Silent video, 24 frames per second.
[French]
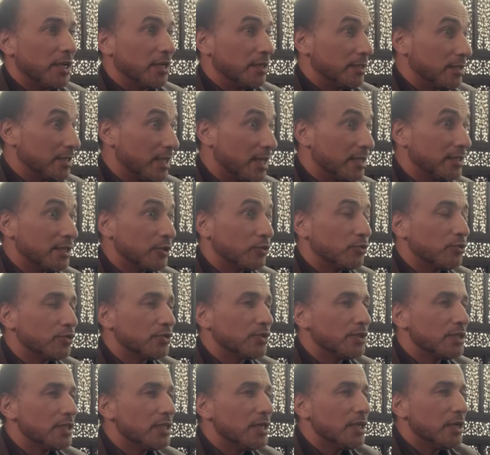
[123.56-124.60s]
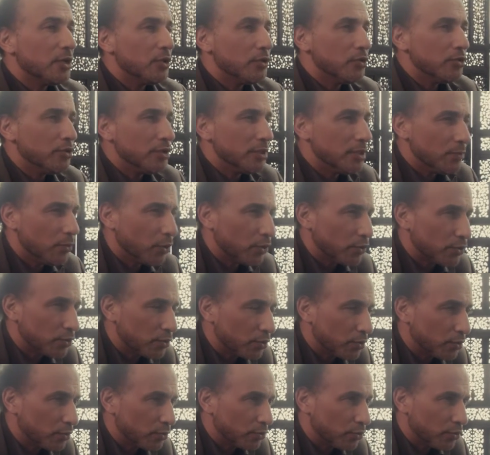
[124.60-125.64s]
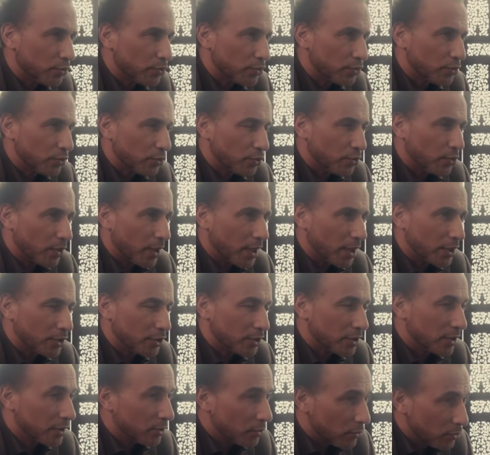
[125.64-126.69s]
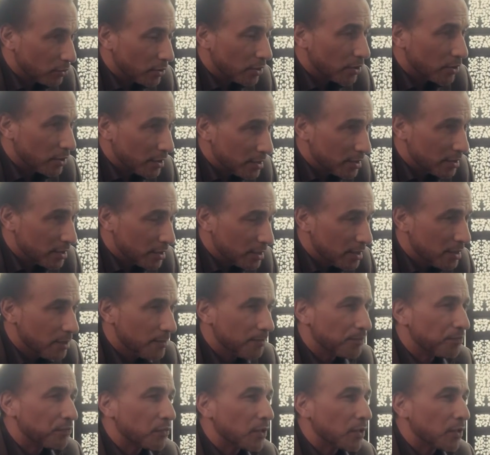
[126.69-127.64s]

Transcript: Ça, c'est aussi une dimension de ce courage. Et donc, ici,